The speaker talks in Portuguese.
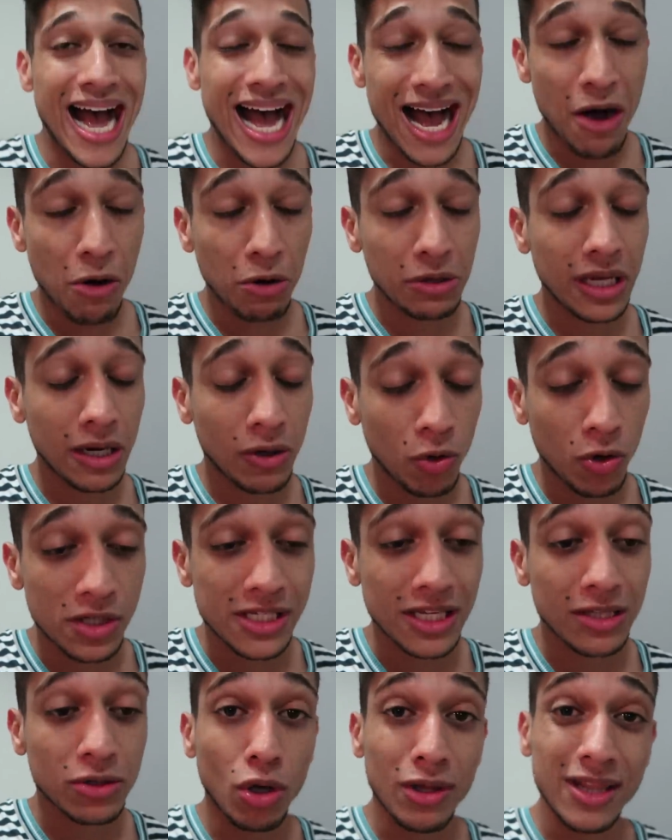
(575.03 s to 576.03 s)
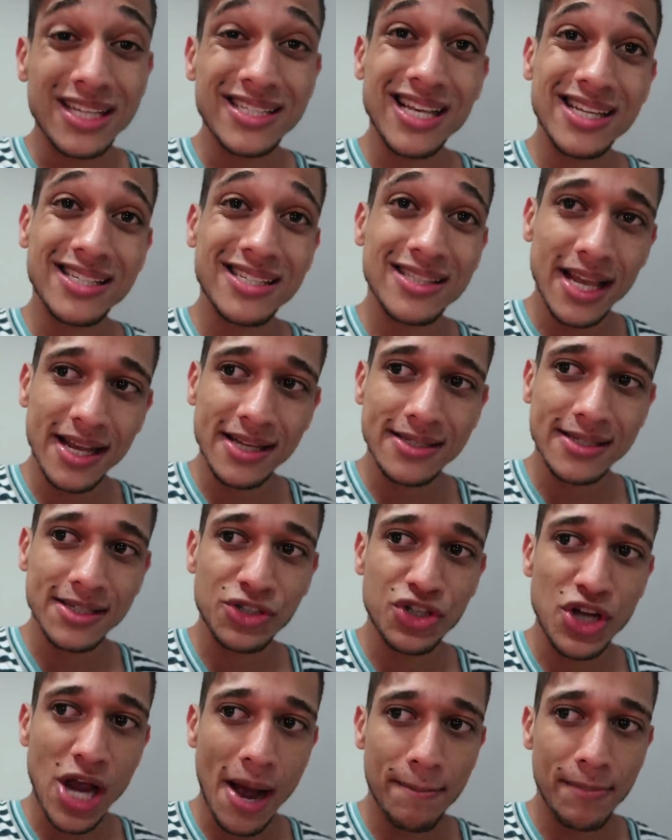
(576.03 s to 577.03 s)
Ah, outra coisa, todas as
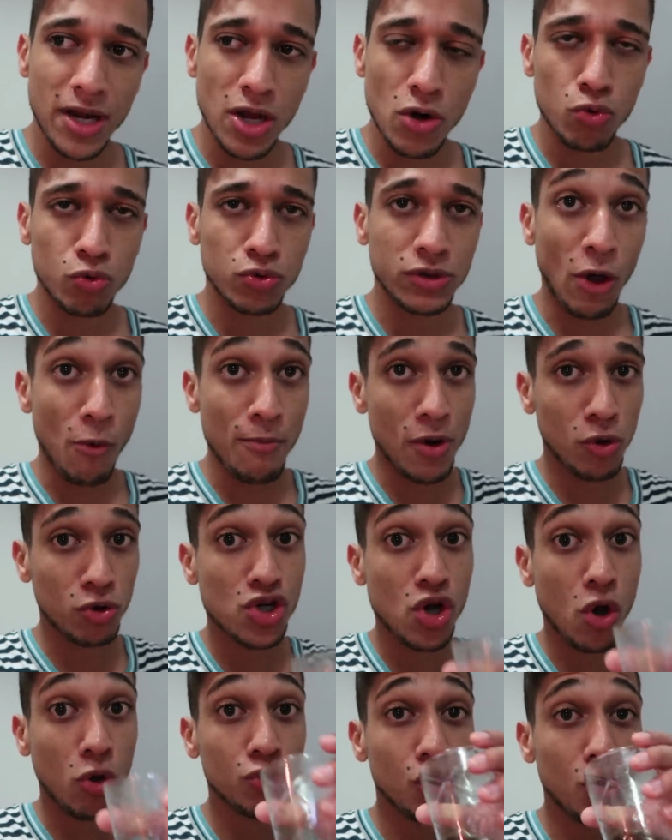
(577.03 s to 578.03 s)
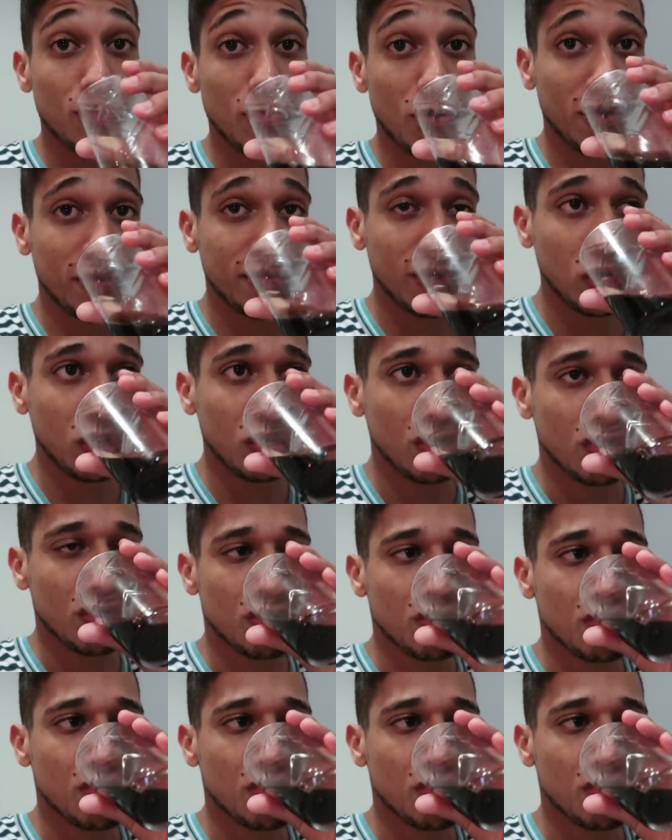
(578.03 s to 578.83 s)
terças de abril tem o meu show de humor, viu?